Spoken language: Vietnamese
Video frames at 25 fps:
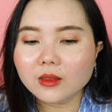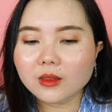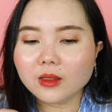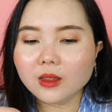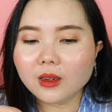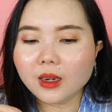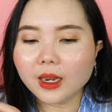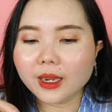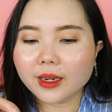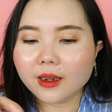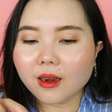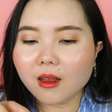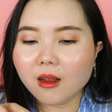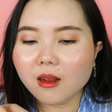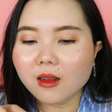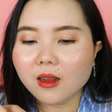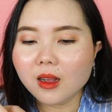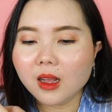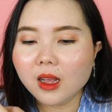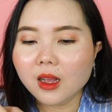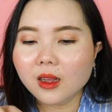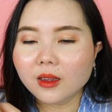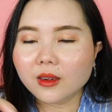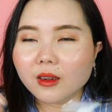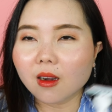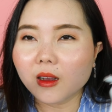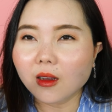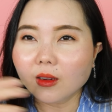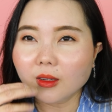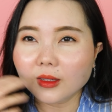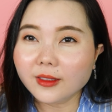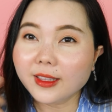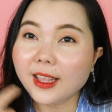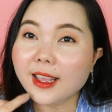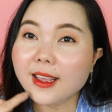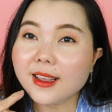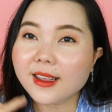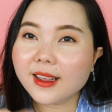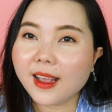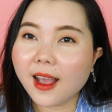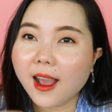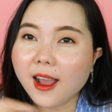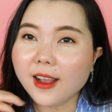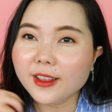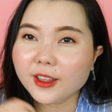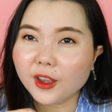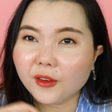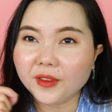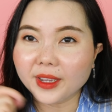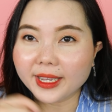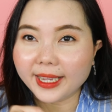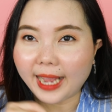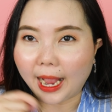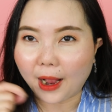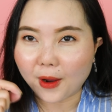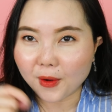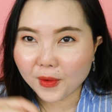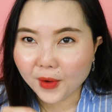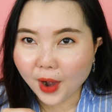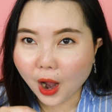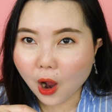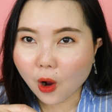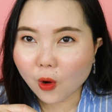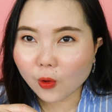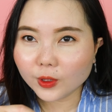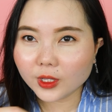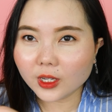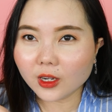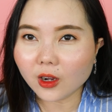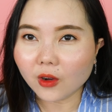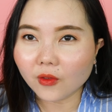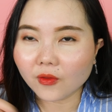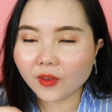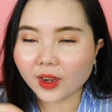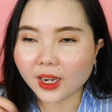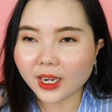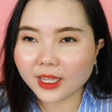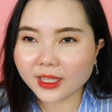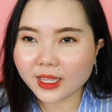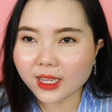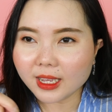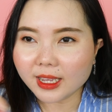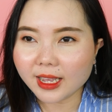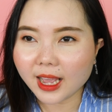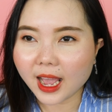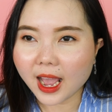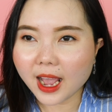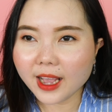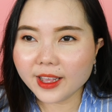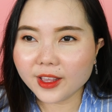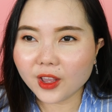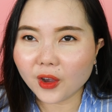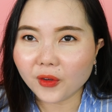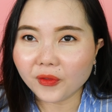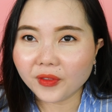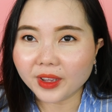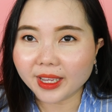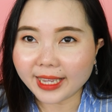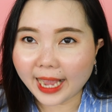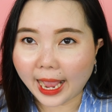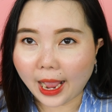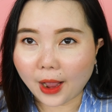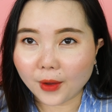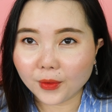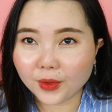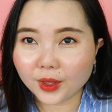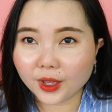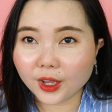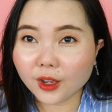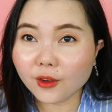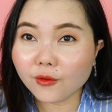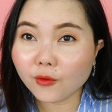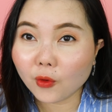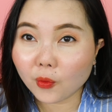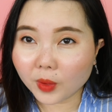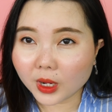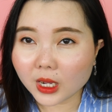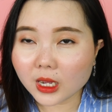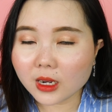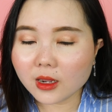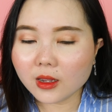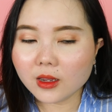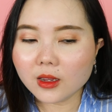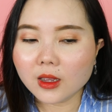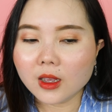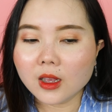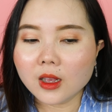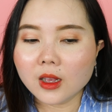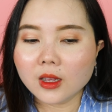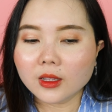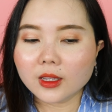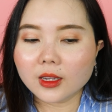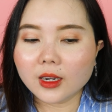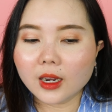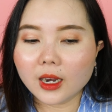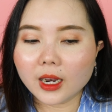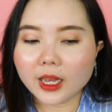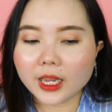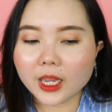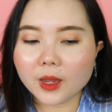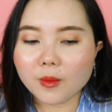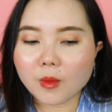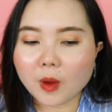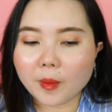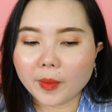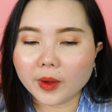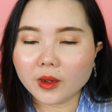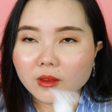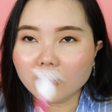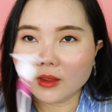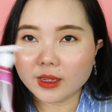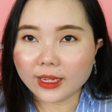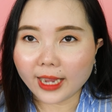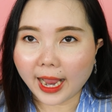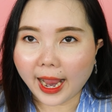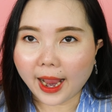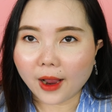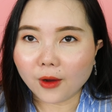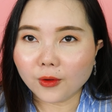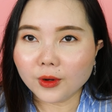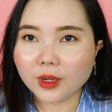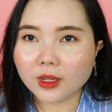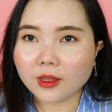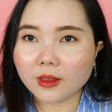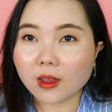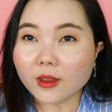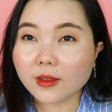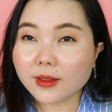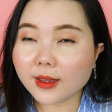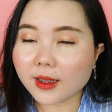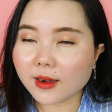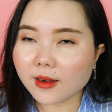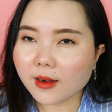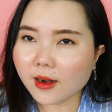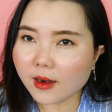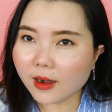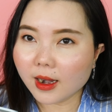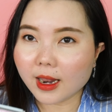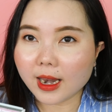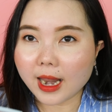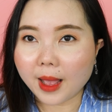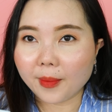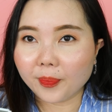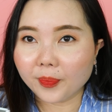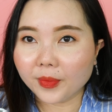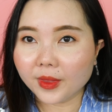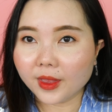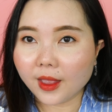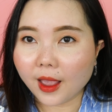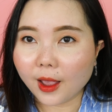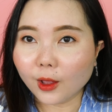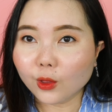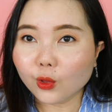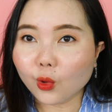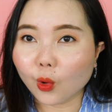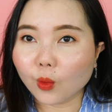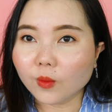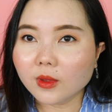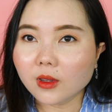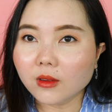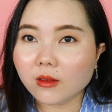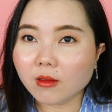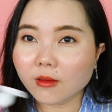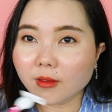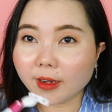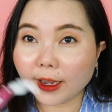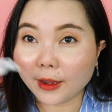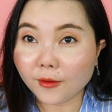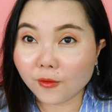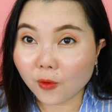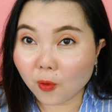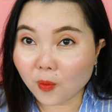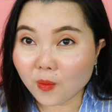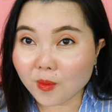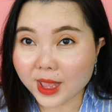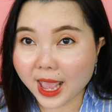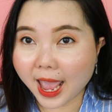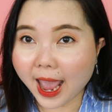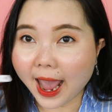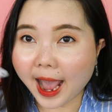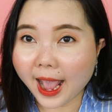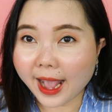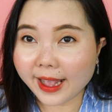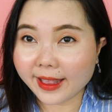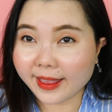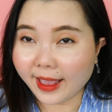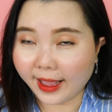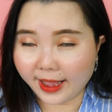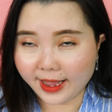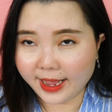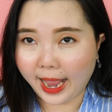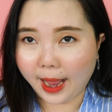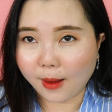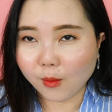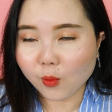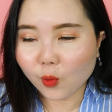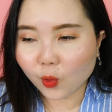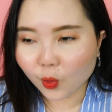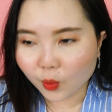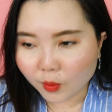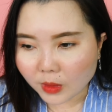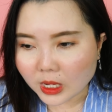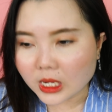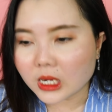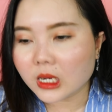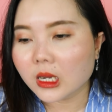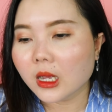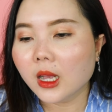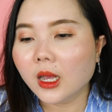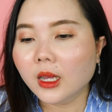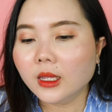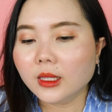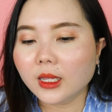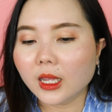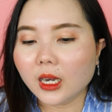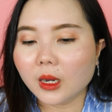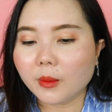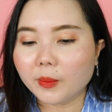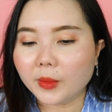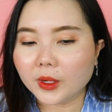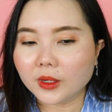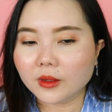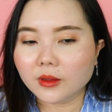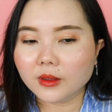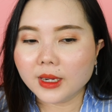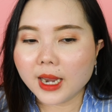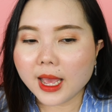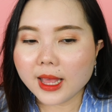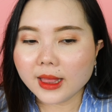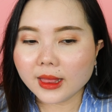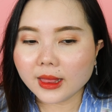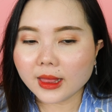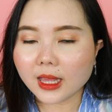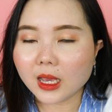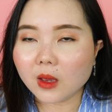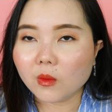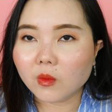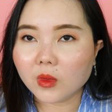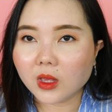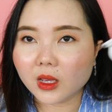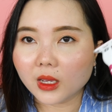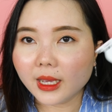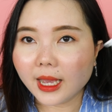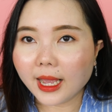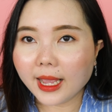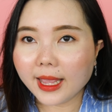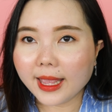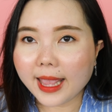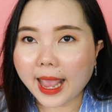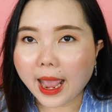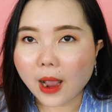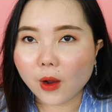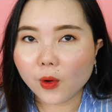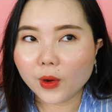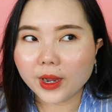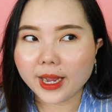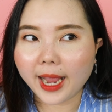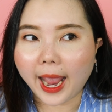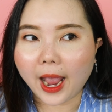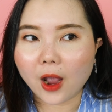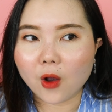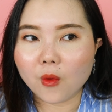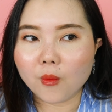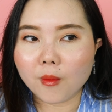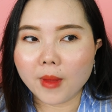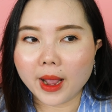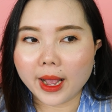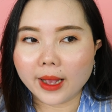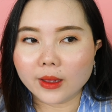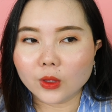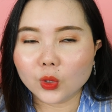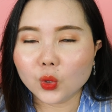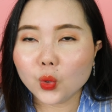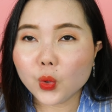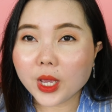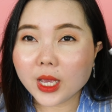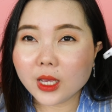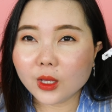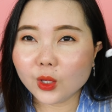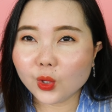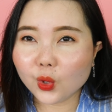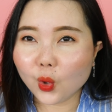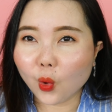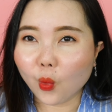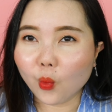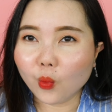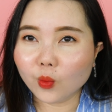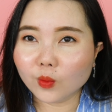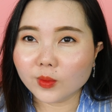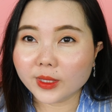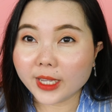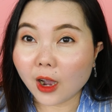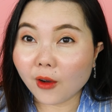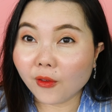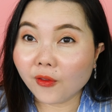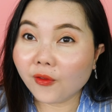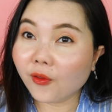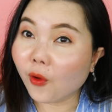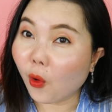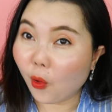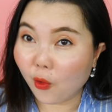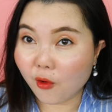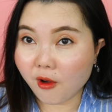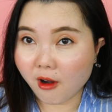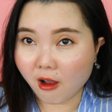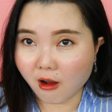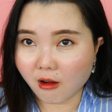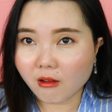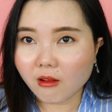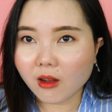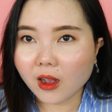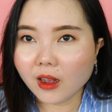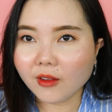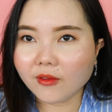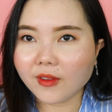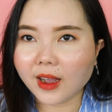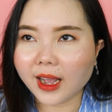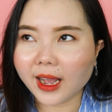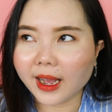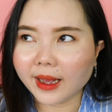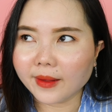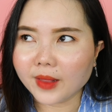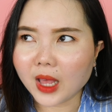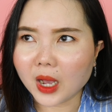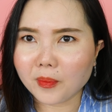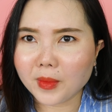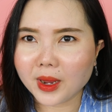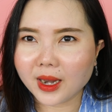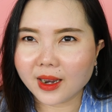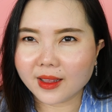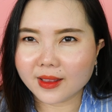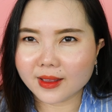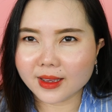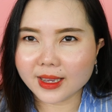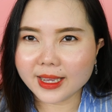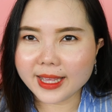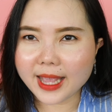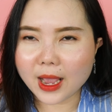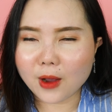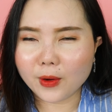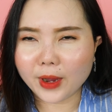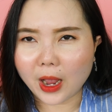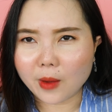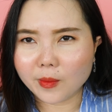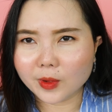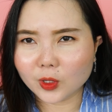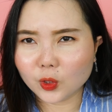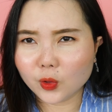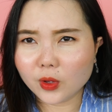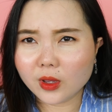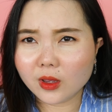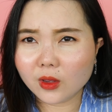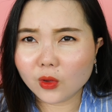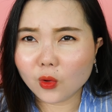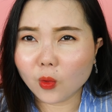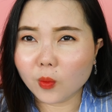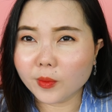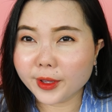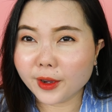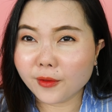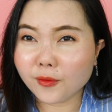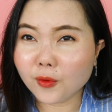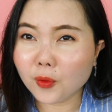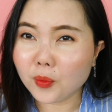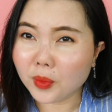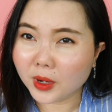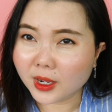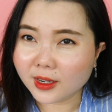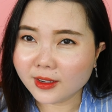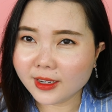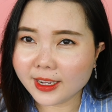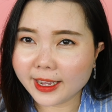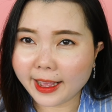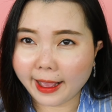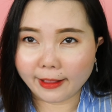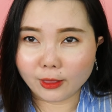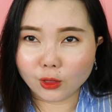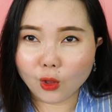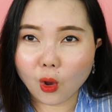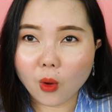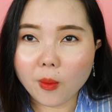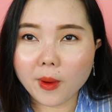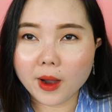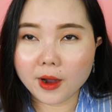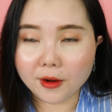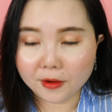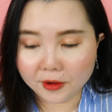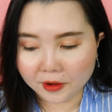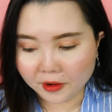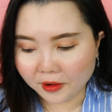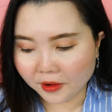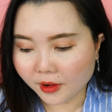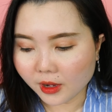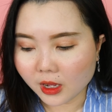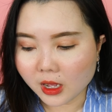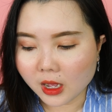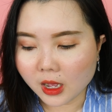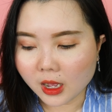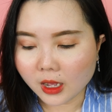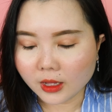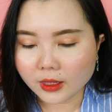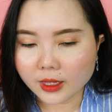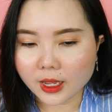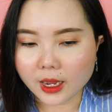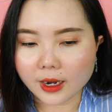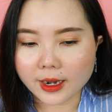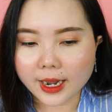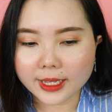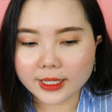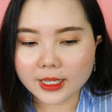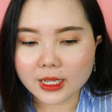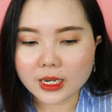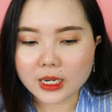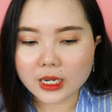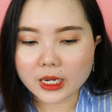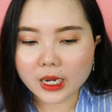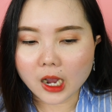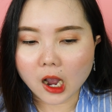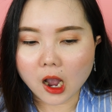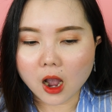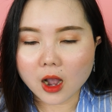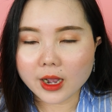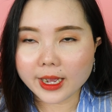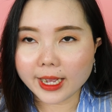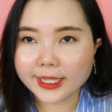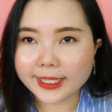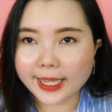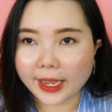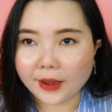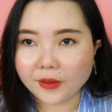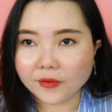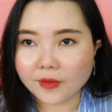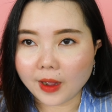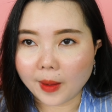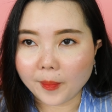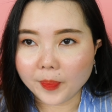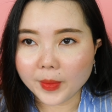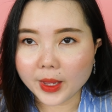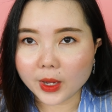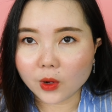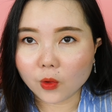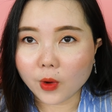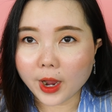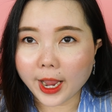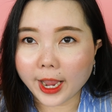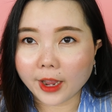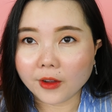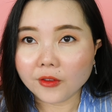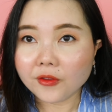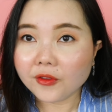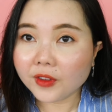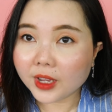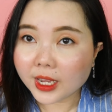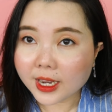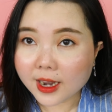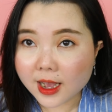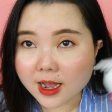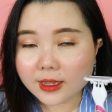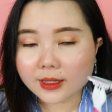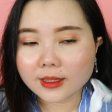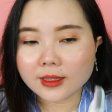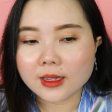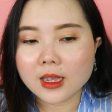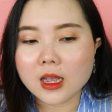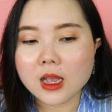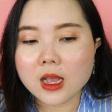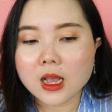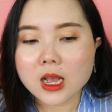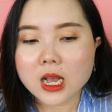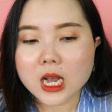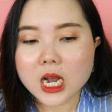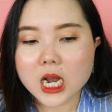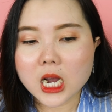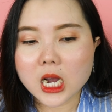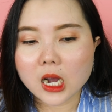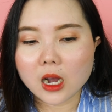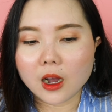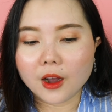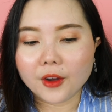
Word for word: tức là nó nó thiết kế cho việc cạo râu chứ không phải là thiết kế cho việc cạo những cái vùng kính cho nên là khi mà mọi người cạo thì nó sẽ rất là làm dễ tổn thương cái vùng da nhạy cảm của mình nên là mọi người nên tìm những cái dao cạo mà chuyên dùng cho phụ nữ và đặc biệt là những cái dao cạo mà chuyên dùng cho vùng kính thì càng tốt hơn nữa thì ở đây Trinh có cái sản phẩm này của hãng Venus uh,